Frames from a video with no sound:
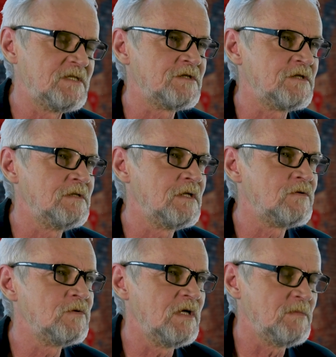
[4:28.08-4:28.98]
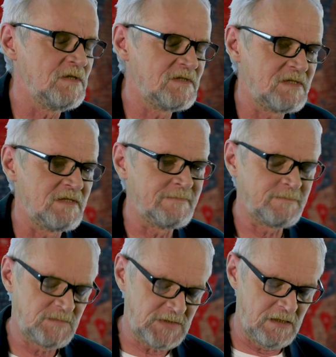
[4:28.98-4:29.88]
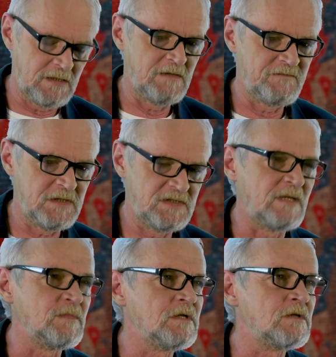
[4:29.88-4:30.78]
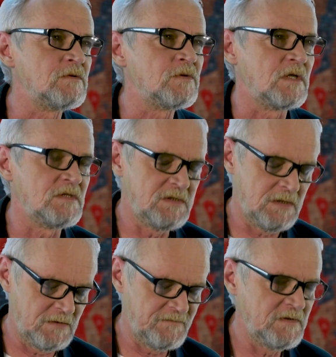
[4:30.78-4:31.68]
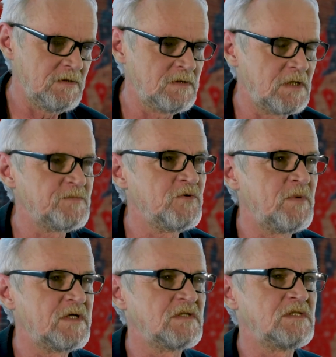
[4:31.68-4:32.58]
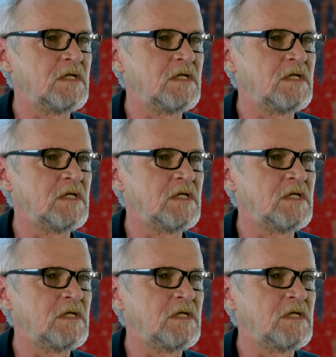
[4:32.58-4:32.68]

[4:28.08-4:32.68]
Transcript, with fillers: zaszczytne drugie miejsce e, w tej samej konkurencji. Jego wynik też był bardzo